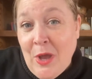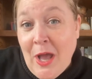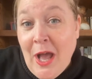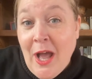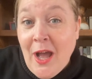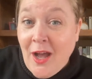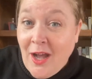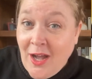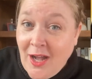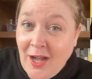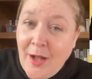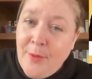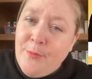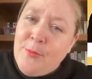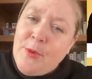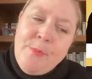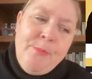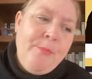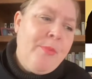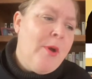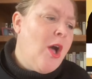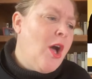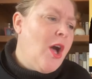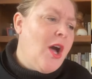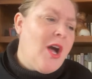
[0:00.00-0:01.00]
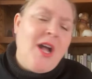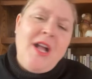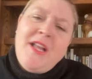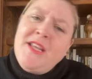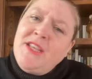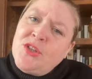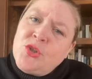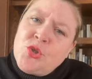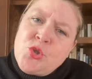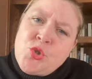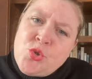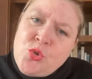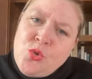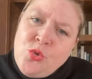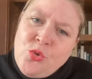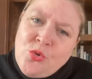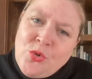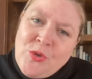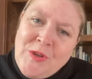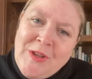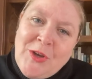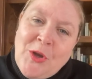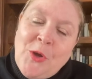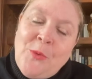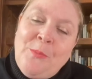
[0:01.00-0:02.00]
un rat, mais pas un rat hirsute
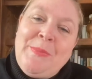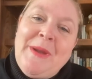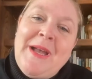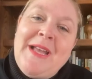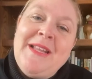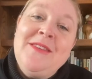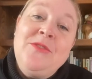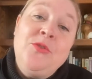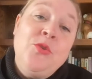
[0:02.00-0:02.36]
des campagnes.